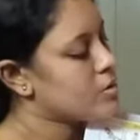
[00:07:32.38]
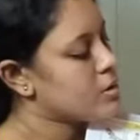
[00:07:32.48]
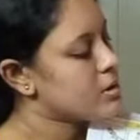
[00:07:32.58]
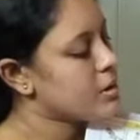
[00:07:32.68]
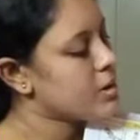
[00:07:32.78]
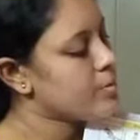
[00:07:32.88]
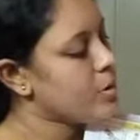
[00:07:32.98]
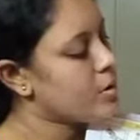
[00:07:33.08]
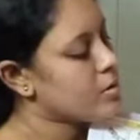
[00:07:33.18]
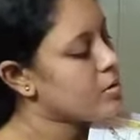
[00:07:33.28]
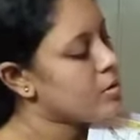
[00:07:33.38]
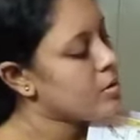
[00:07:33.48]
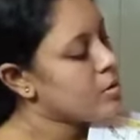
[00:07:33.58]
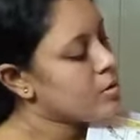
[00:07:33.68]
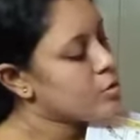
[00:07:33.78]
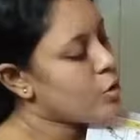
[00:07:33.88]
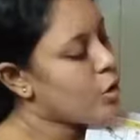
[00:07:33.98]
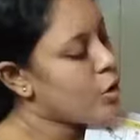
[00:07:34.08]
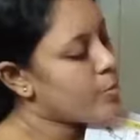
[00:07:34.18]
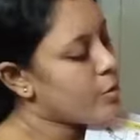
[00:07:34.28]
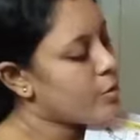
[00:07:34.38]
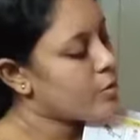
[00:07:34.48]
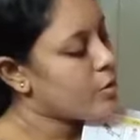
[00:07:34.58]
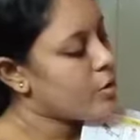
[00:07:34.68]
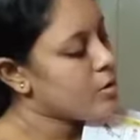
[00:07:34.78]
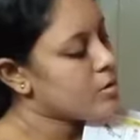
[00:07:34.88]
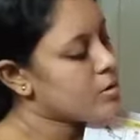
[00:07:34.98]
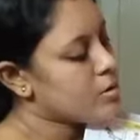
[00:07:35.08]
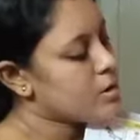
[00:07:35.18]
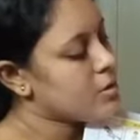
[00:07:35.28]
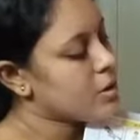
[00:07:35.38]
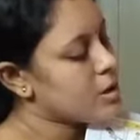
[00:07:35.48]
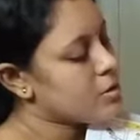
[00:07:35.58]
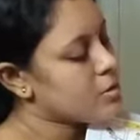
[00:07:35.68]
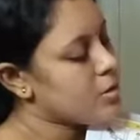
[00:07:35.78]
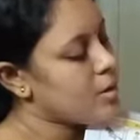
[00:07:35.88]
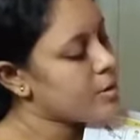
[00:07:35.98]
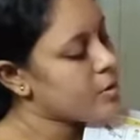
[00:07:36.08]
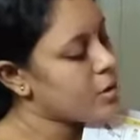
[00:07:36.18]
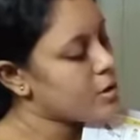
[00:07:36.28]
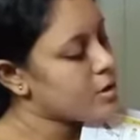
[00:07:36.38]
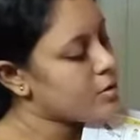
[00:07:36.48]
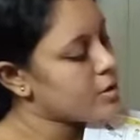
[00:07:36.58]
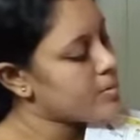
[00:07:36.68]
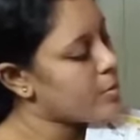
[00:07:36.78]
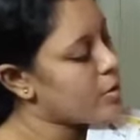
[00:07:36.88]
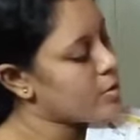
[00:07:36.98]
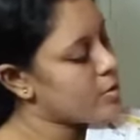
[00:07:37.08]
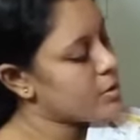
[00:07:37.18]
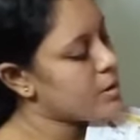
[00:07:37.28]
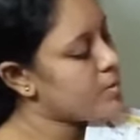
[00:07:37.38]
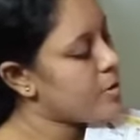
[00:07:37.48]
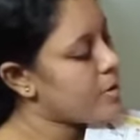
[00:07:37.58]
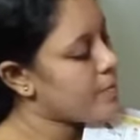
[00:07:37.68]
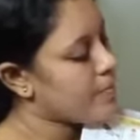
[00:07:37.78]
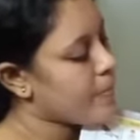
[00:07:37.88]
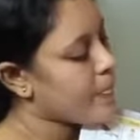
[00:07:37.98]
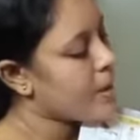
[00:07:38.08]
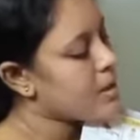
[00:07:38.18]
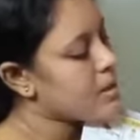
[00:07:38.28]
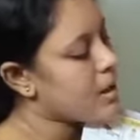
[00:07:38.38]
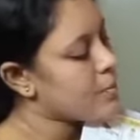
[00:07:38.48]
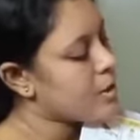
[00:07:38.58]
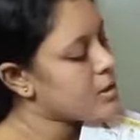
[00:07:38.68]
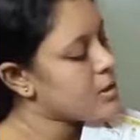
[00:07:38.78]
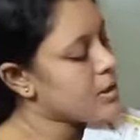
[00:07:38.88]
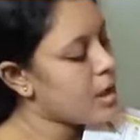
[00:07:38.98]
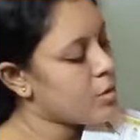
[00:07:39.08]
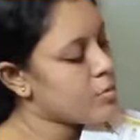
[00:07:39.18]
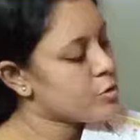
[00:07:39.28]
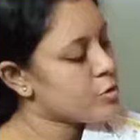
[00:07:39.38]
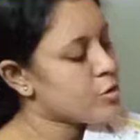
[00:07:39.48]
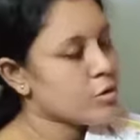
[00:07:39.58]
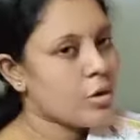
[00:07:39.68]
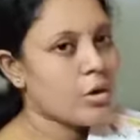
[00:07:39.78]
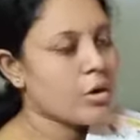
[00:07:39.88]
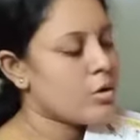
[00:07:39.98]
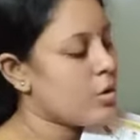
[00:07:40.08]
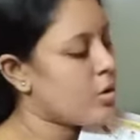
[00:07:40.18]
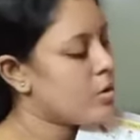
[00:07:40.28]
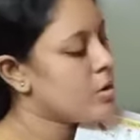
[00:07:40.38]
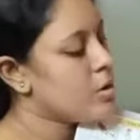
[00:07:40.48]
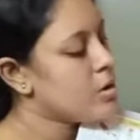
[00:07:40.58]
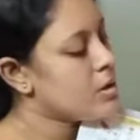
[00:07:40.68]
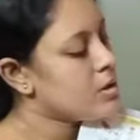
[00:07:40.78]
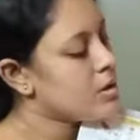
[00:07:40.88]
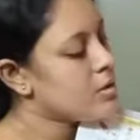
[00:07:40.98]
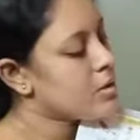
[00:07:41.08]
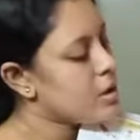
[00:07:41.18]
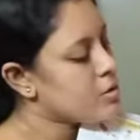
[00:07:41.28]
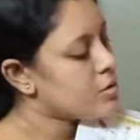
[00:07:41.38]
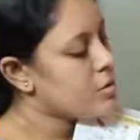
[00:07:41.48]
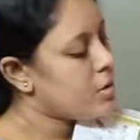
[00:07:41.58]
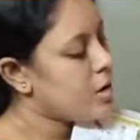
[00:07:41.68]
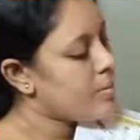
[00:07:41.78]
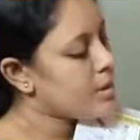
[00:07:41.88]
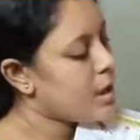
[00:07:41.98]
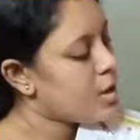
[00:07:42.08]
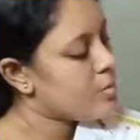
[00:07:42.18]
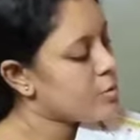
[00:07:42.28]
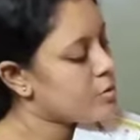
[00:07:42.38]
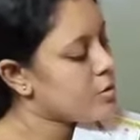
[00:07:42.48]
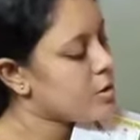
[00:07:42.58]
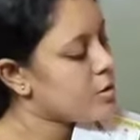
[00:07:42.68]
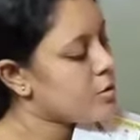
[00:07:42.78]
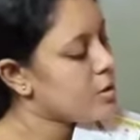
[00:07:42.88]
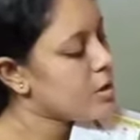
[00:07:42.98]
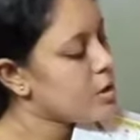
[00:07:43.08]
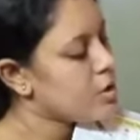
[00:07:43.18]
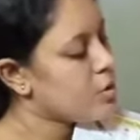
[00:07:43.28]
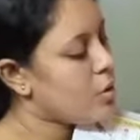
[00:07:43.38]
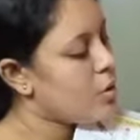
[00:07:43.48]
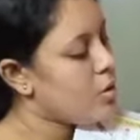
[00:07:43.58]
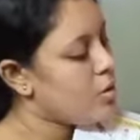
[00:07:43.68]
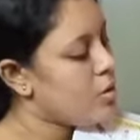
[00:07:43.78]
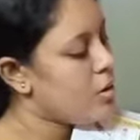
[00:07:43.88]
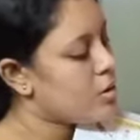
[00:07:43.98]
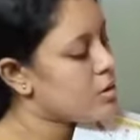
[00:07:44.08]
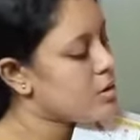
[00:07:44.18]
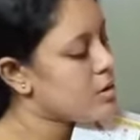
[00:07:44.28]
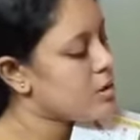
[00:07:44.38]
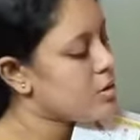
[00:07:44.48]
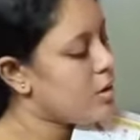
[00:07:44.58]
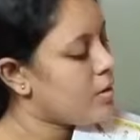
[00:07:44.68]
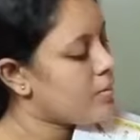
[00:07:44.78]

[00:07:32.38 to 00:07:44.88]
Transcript: ধীবর ধ ব র দীর্ঘইকার যোগ করলে হবে ধয় দীর্ঘই ব র ধীবর তারপরে আছে তালব্যস ত ল দীর্ঘইকার যোগ করলে হবে তালব্যস দীর্ঘই ত ল শীতল